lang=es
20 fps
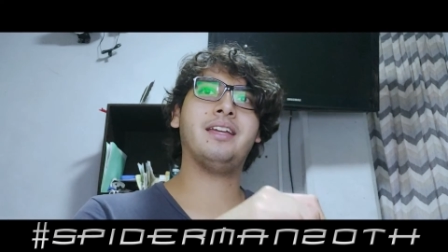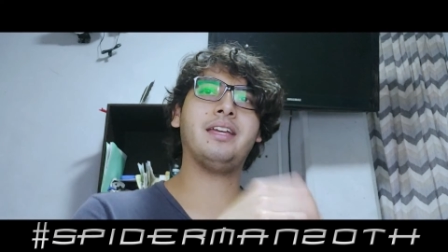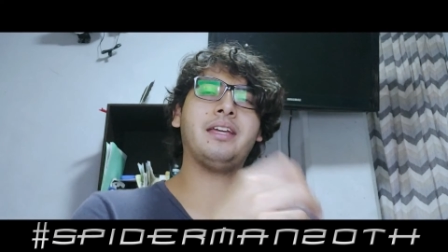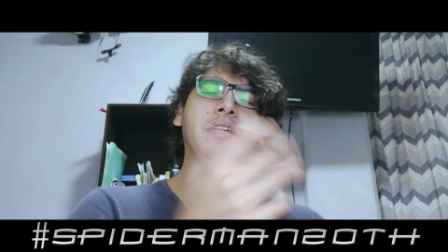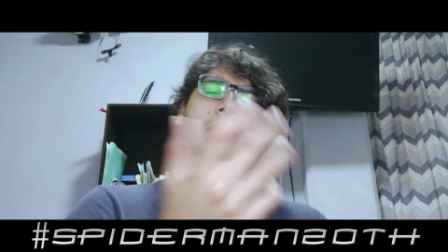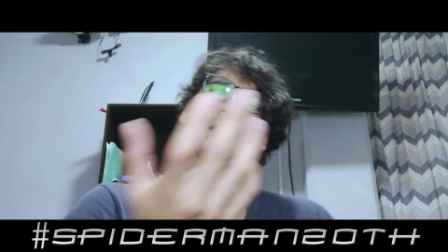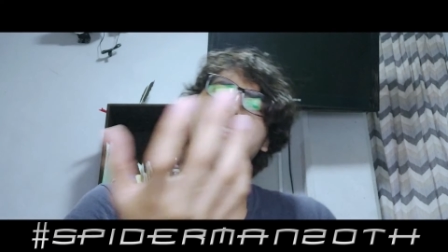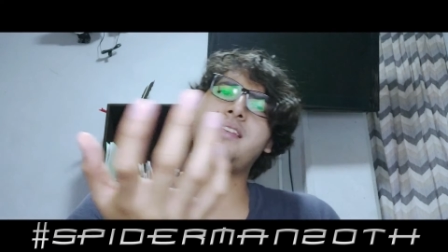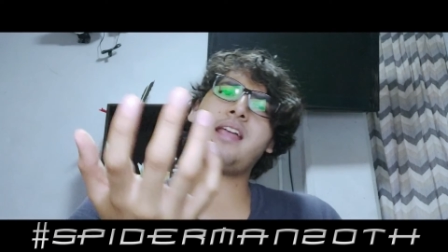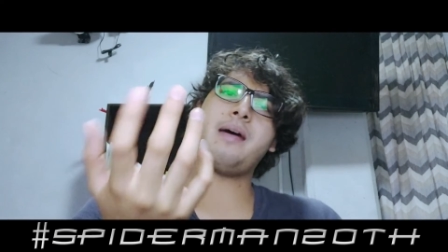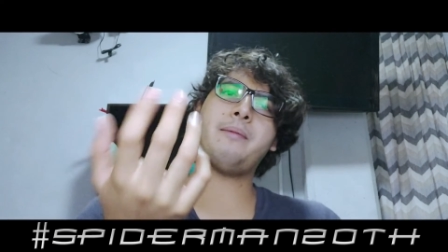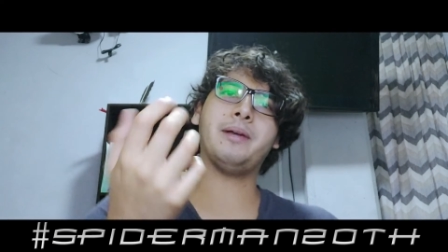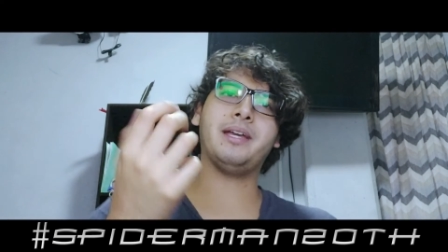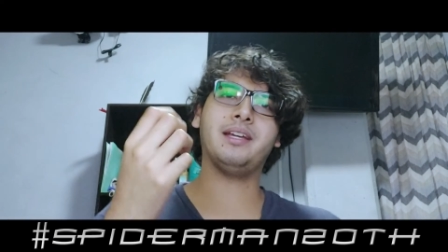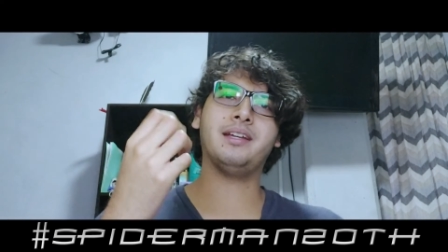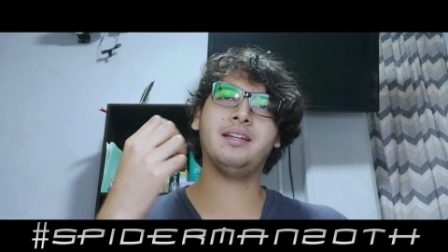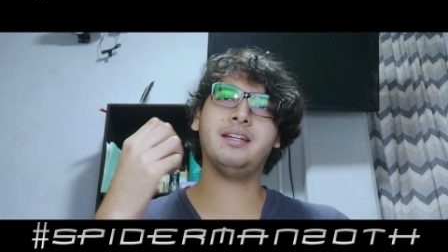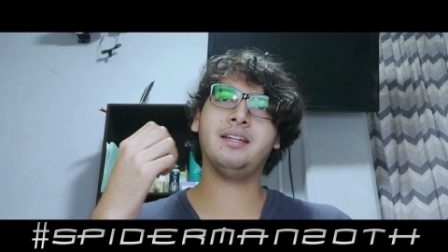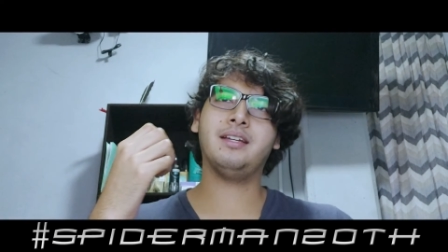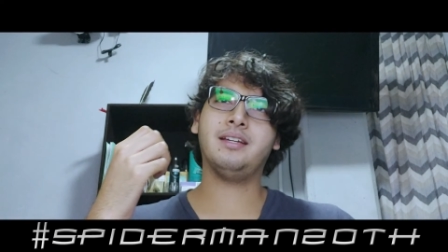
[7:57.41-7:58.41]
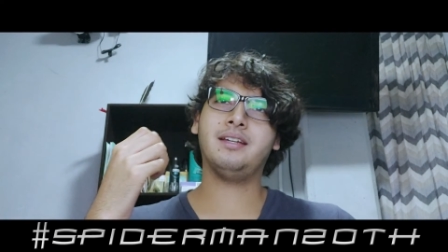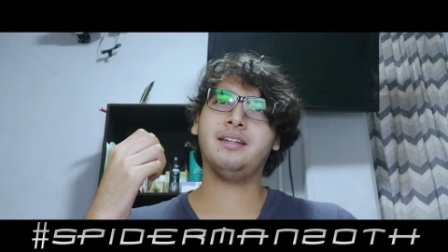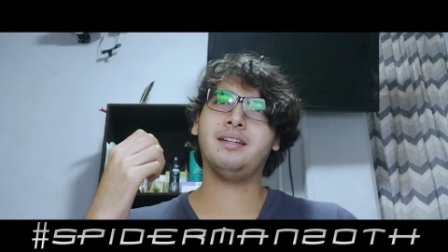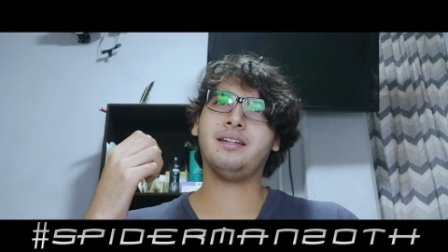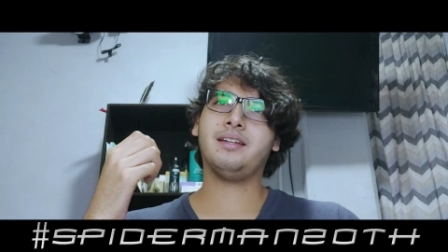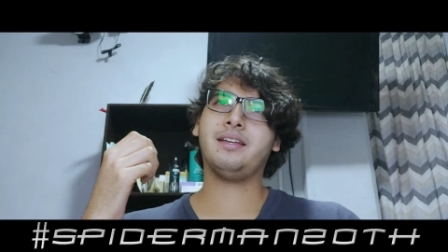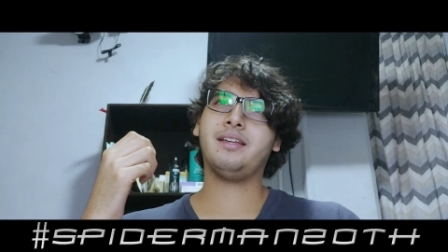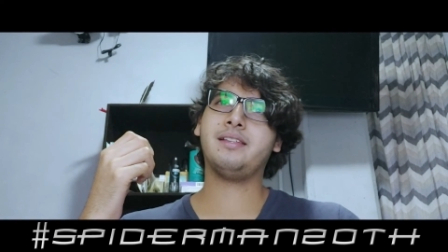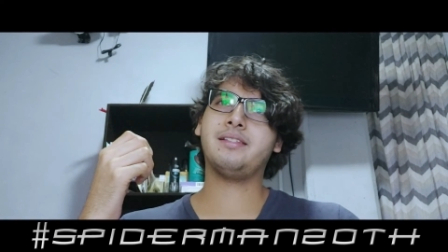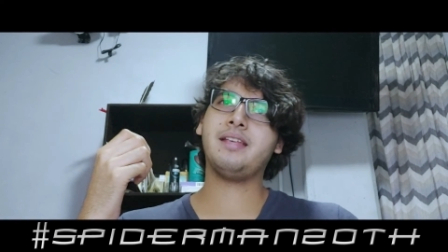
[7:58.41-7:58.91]
Y quién sabe,
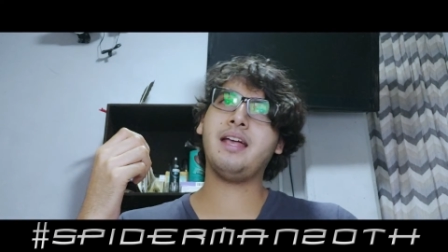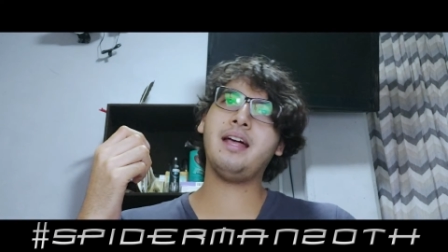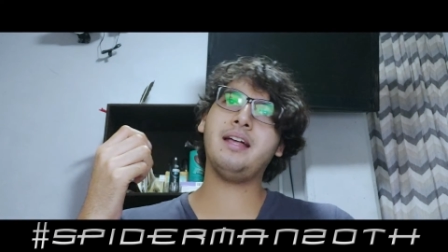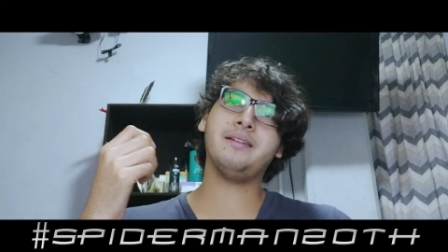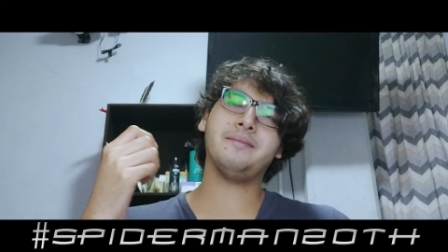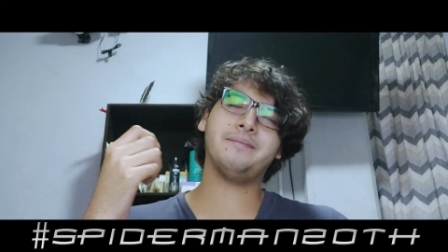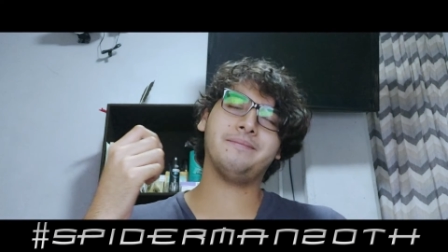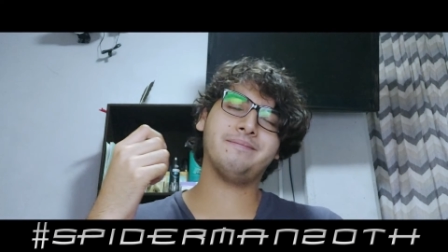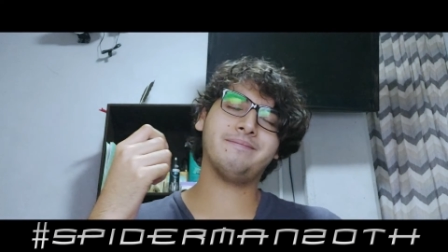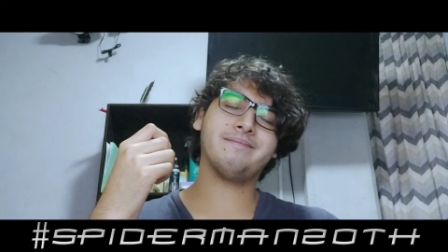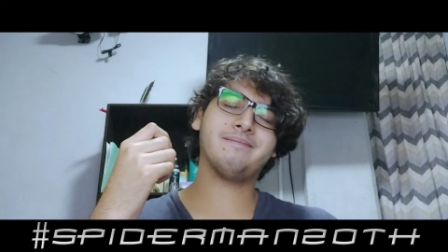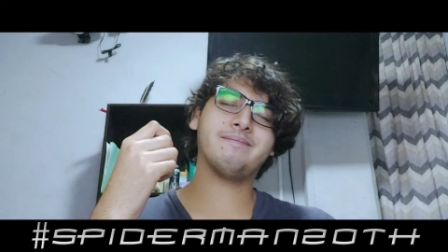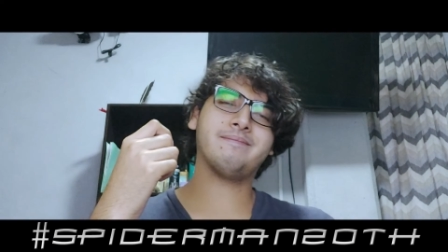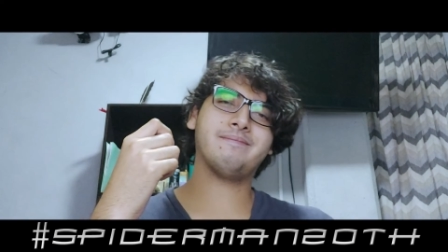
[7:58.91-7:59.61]
quizá